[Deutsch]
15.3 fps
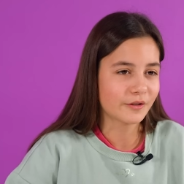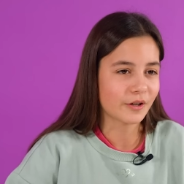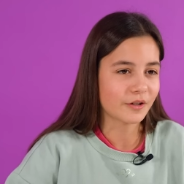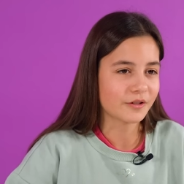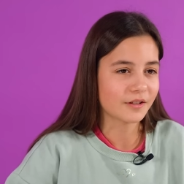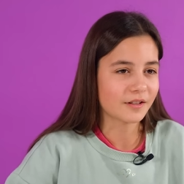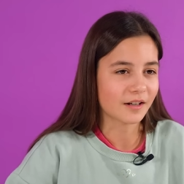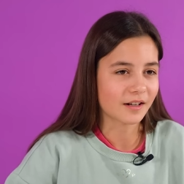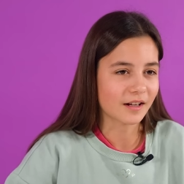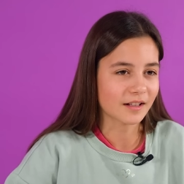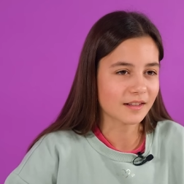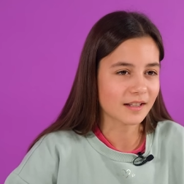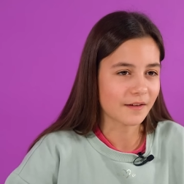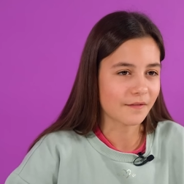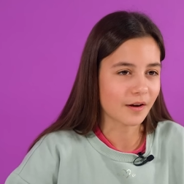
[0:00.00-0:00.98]
könnt ihr dann
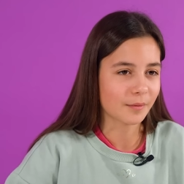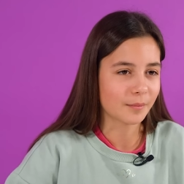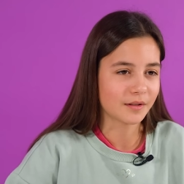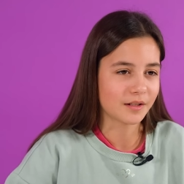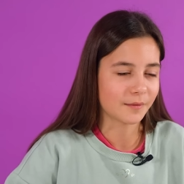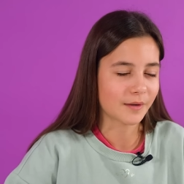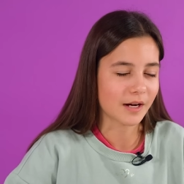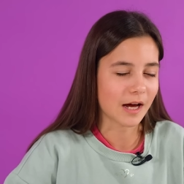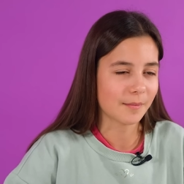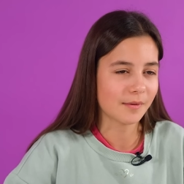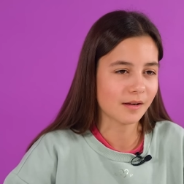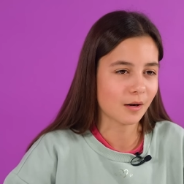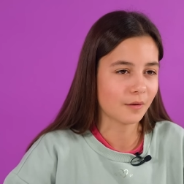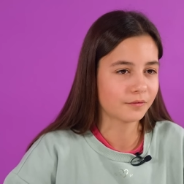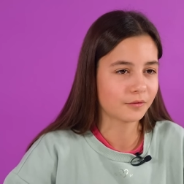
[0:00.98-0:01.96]
ganz einfach mit dem
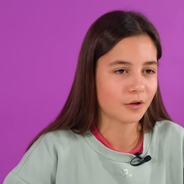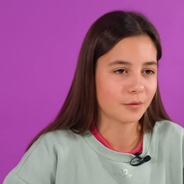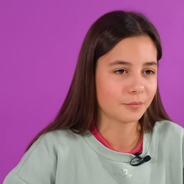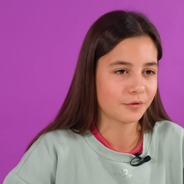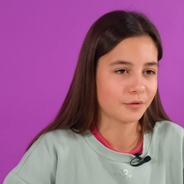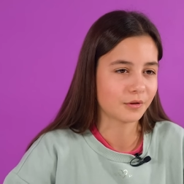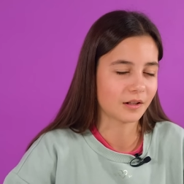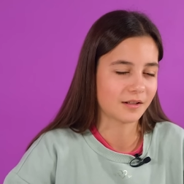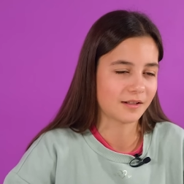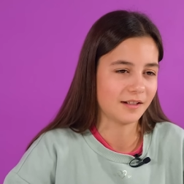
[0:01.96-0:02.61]
Kabel auf den Computer